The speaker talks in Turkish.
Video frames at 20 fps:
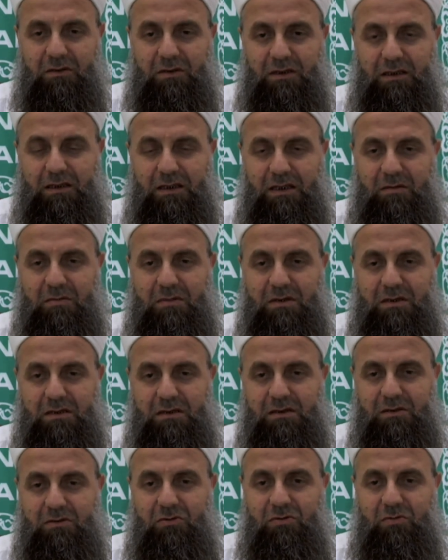Teala'nın
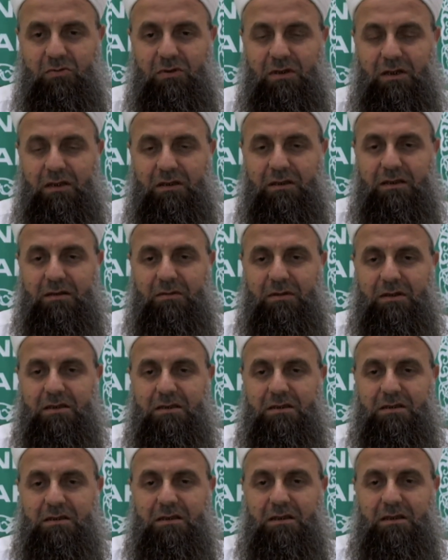emrini, hükmünü
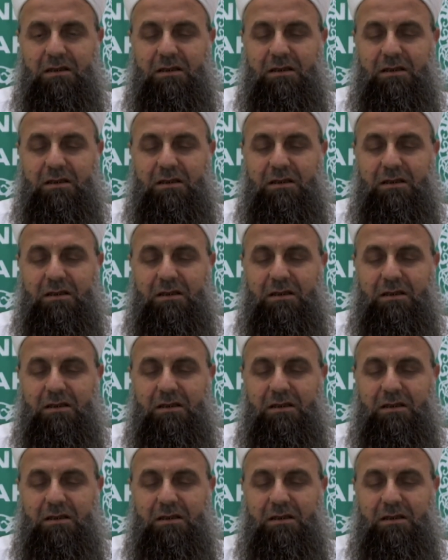anlayamayız.